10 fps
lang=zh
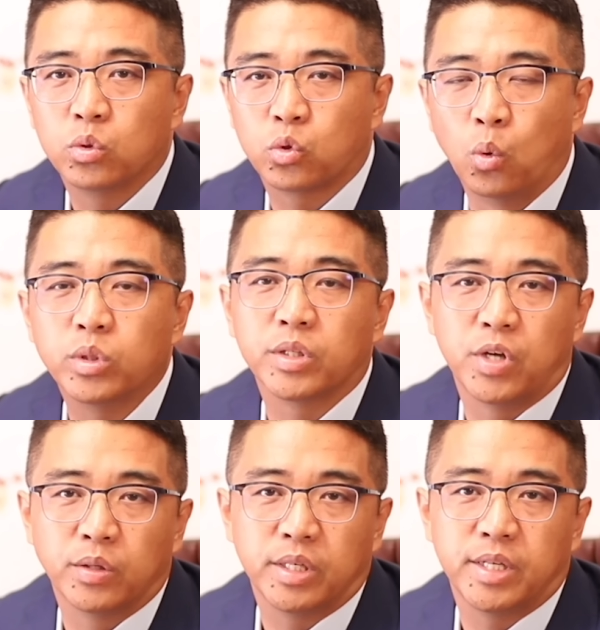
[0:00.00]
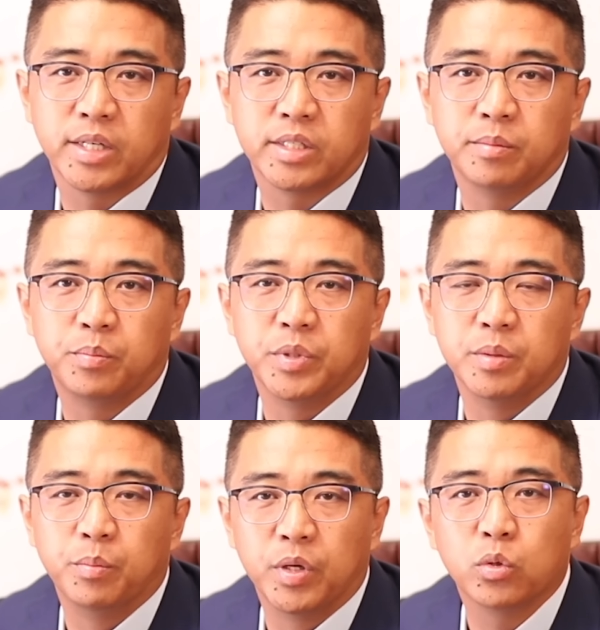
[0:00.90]
同等条件下是比
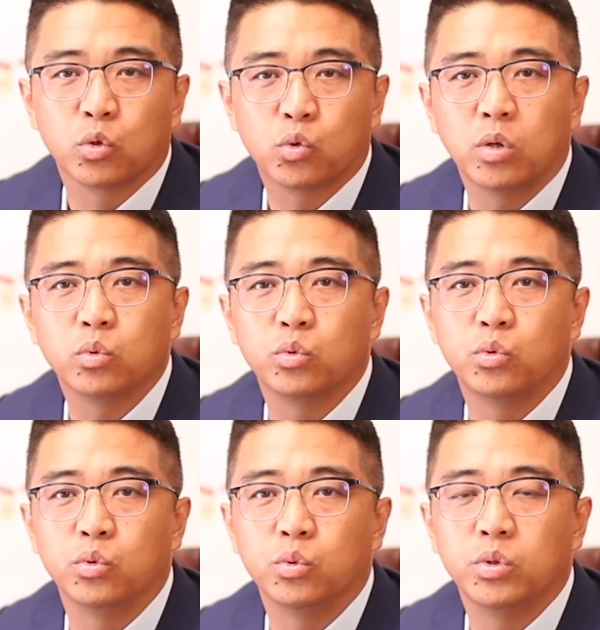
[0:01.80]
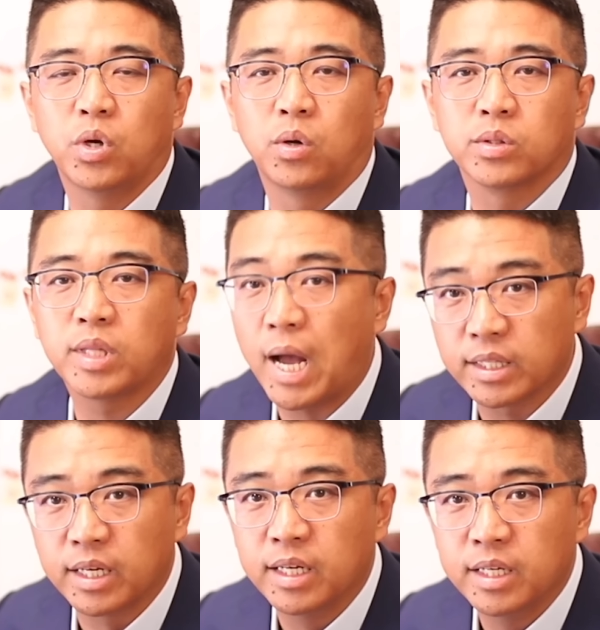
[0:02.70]
没有双录取要大的，